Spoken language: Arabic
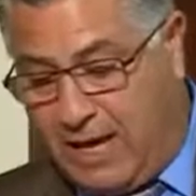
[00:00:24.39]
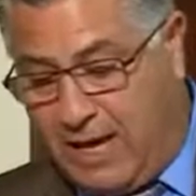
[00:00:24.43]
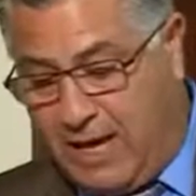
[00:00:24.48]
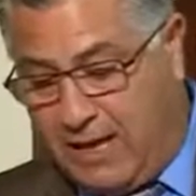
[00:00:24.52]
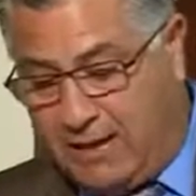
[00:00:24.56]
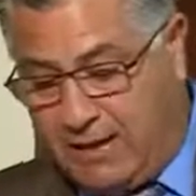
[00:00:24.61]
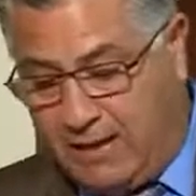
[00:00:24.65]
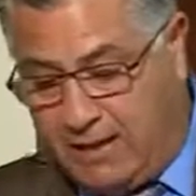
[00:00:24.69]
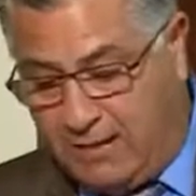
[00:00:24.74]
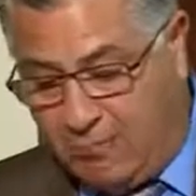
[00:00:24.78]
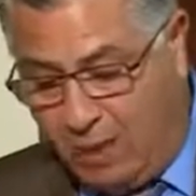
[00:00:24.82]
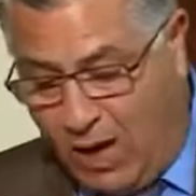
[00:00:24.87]

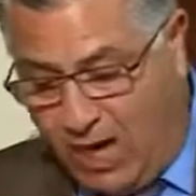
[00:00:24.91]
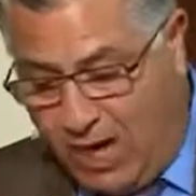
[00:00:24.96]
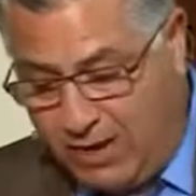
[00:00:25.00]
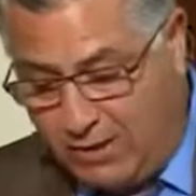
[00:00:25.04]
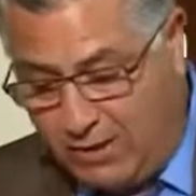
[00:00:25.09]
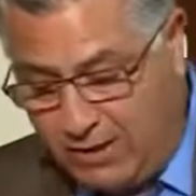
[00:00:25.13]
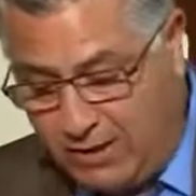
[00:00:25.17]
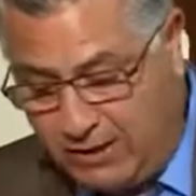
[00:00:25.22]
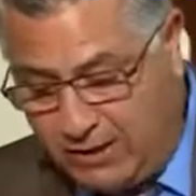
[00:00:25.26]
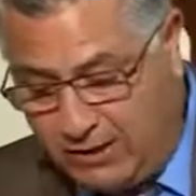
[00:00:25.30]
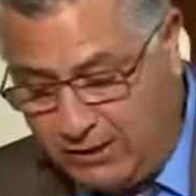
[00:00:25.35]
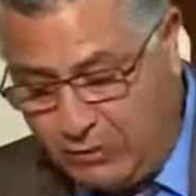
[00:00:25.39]
هذه
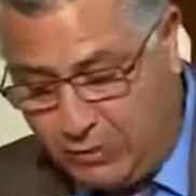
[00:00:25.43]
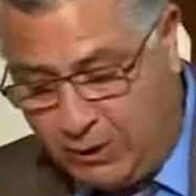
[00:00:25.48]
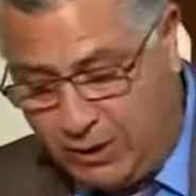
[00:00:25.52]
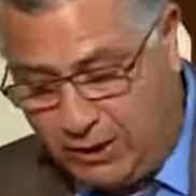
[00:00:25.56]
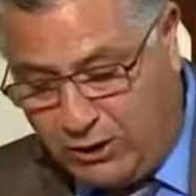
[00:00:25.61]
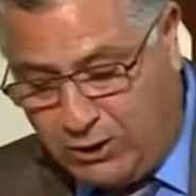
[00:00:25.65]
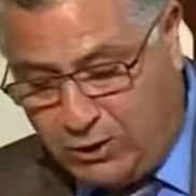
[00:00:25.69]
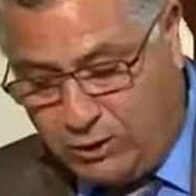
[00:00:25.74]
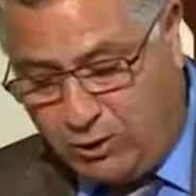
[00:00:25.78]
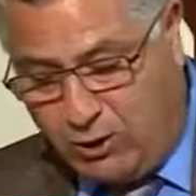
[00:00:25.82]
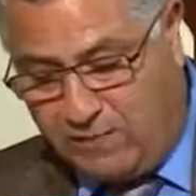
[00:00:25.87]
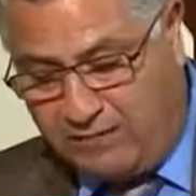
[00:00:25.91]
المحاور
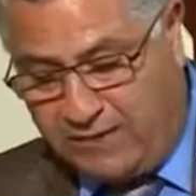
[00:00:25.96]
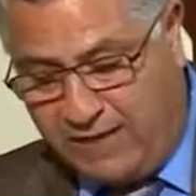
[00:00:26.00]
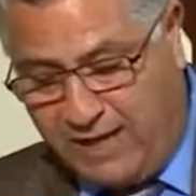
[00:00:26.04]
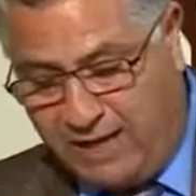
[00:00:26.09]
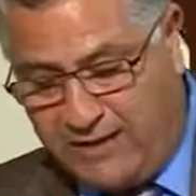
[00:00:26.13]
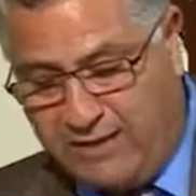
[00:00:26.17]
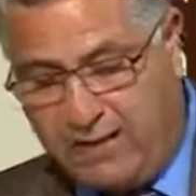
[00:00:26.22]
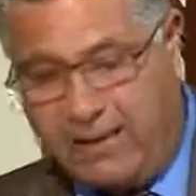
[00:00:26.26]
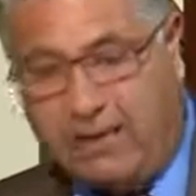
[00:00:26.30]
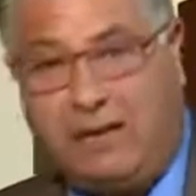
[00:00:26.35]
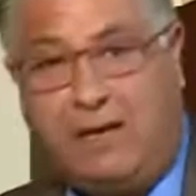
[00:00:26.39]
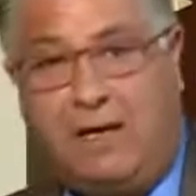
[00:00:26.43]
نناقشها في
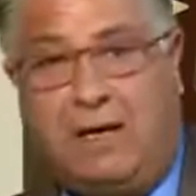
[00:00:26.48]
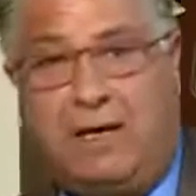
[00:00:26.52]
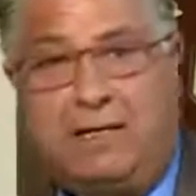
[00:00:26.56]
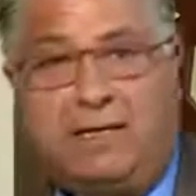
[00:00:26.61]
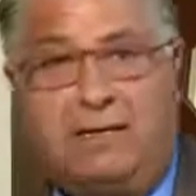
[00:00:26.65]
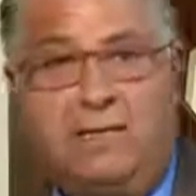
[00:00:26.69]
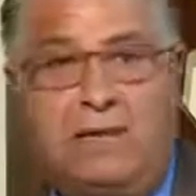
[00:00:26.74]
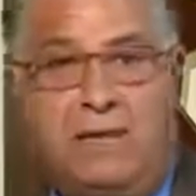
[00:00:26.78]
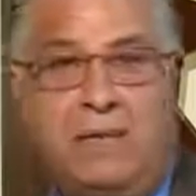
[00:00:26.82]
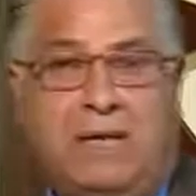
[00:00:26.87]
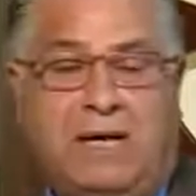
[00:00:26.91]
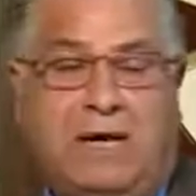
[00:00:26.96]
هذا اللقاء
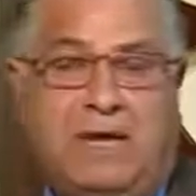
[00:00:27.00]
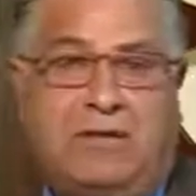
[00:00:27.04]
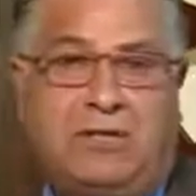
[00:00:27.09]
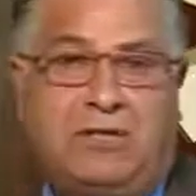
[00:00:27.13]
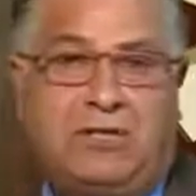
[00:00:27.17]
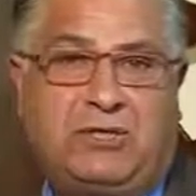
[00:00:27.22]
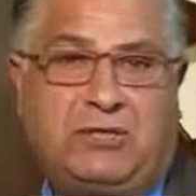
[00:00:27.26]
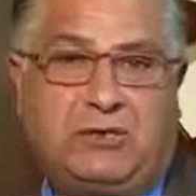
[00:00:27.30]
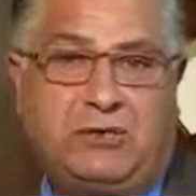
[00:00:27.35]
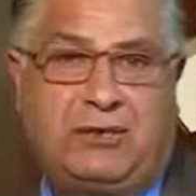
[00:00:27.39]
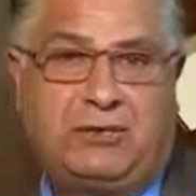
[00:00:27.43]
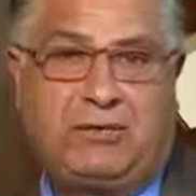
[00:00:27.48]
ضمن
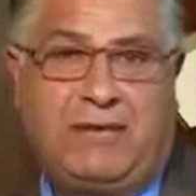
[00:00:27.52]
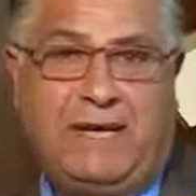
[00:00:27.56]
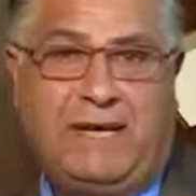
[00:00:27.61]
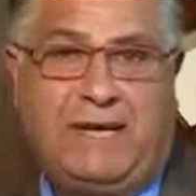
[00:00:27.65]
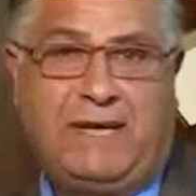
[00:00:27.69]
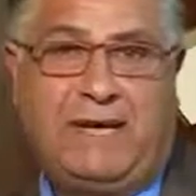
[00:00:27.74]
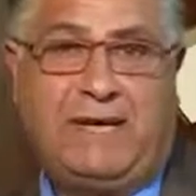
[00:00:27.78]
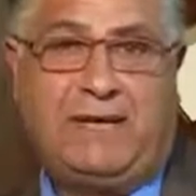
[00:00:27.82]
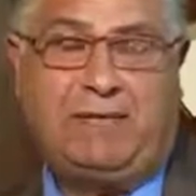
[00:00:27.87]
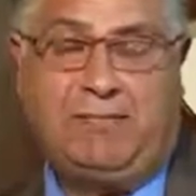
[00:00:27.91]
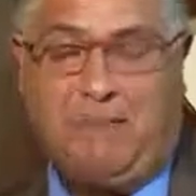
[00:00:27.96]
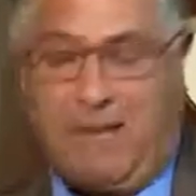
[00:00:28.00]
برنامج نيوز
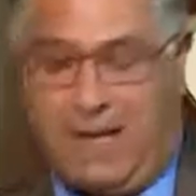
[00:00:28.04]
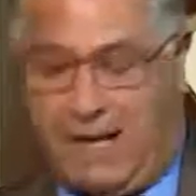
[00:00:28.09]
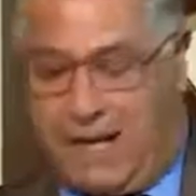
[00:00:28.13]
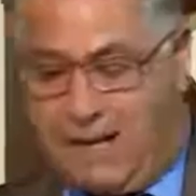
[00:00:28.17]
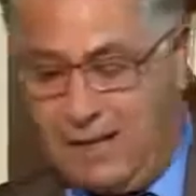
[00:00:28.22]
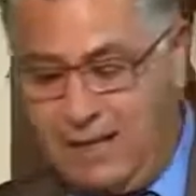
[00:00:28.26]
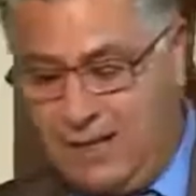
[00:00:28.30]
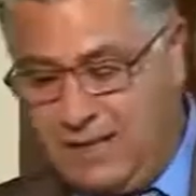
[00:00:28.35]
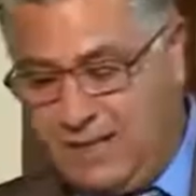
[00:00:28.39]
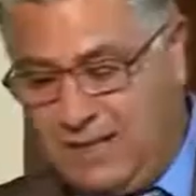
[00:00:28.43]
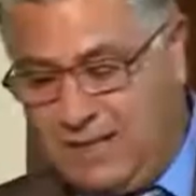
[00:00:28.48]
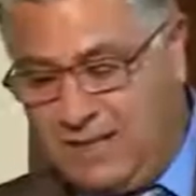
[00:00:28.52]
ميكر مع
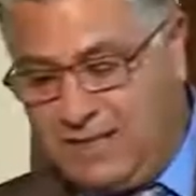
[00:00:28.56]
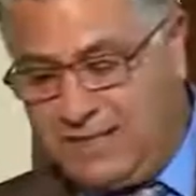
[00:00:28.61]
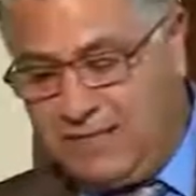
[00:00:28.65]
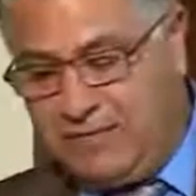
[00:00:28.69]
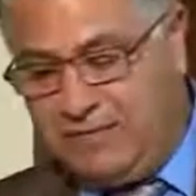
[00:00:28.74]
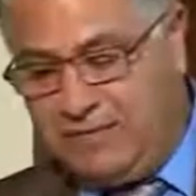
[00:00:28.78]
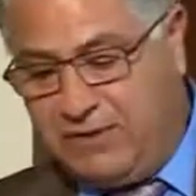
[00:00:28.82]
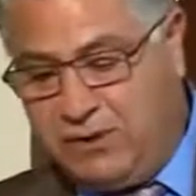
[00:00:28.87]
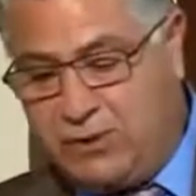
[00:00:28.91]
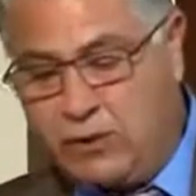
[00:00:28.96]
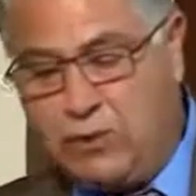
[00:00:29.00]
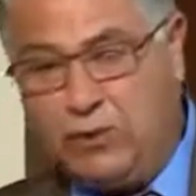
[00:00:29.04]

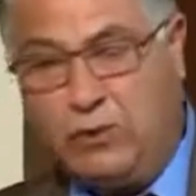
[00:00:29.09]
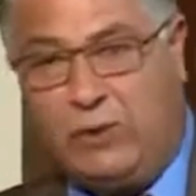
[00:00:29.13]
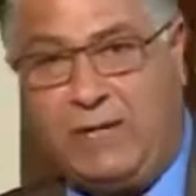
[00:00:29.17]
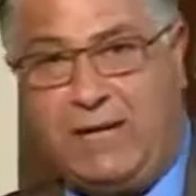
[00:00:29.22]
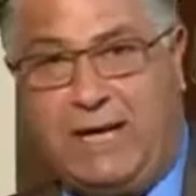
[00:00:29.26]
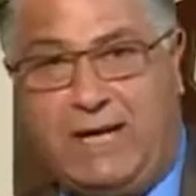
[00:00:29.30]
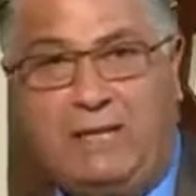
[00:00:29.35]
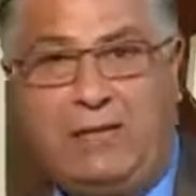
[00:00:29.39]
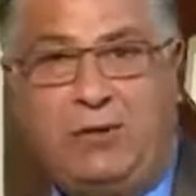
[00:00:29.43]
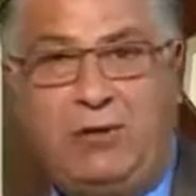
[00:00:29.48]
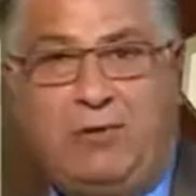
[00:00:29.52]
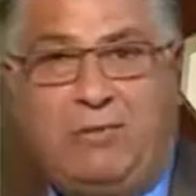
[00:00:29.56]
سفير
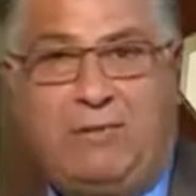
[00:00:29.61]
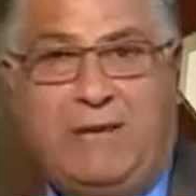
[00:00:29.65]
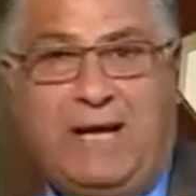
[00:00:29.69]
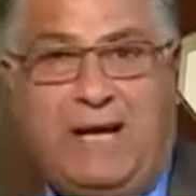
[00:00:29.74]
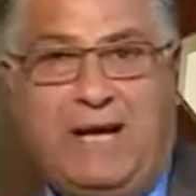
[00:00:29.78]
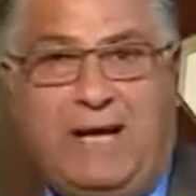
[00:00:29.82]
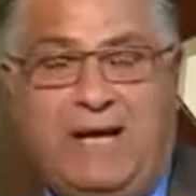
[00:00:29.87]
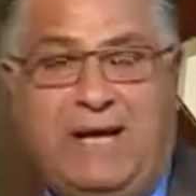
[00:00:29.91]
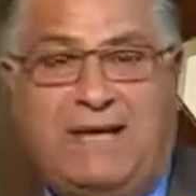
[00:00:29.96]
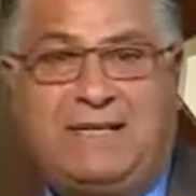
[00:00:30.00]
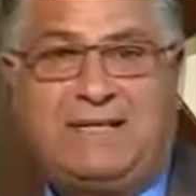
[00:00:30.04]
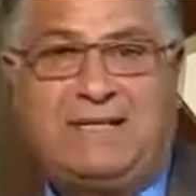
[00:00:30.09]
سوريا لدى
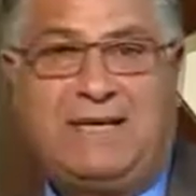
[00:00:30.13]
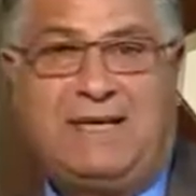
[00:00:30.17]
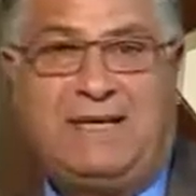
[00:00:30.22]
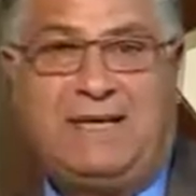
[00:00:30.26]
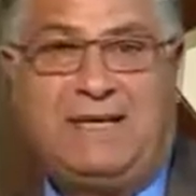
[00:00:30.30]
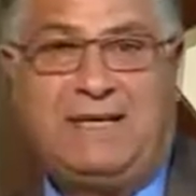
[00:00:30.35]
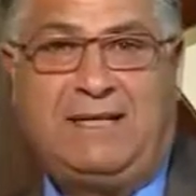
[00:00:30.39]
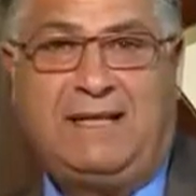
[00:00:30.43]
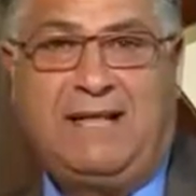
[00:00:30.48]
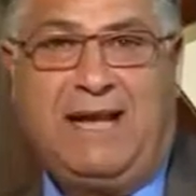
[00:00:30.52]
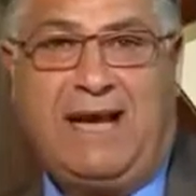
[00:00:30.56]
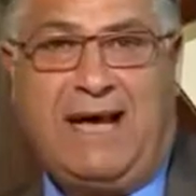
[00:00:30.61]
لبنان
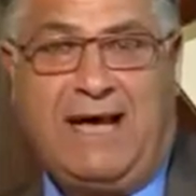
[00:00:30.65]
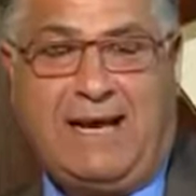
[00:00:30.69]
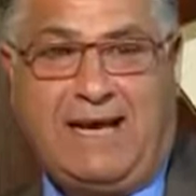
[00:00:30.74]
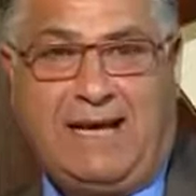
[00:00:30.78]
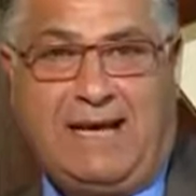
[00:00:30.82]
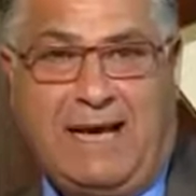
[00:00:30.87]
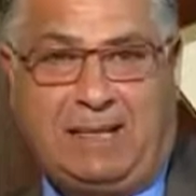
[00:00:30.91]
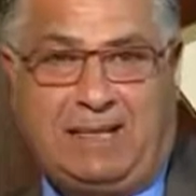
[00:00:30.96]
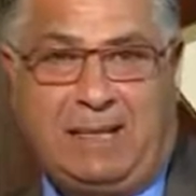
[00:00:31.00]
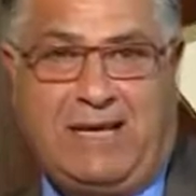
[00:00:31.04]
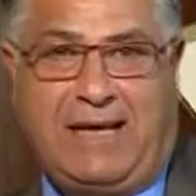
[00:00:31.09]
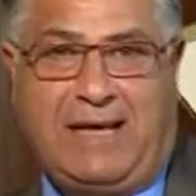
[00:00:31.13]
السيد
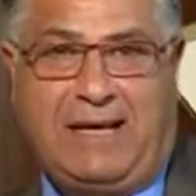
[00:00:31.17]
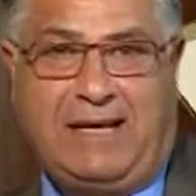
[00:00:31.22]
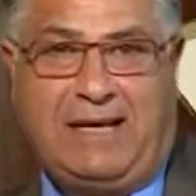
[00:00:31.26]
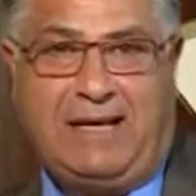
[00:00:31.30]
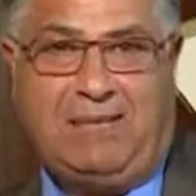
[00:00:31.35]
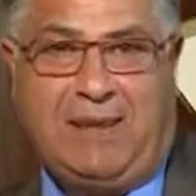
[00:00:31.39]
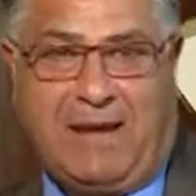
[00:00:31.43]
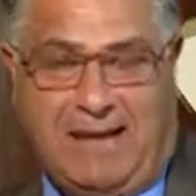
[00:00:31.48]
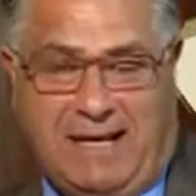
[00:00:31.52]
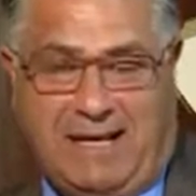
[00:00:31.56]
علي عبد الكريم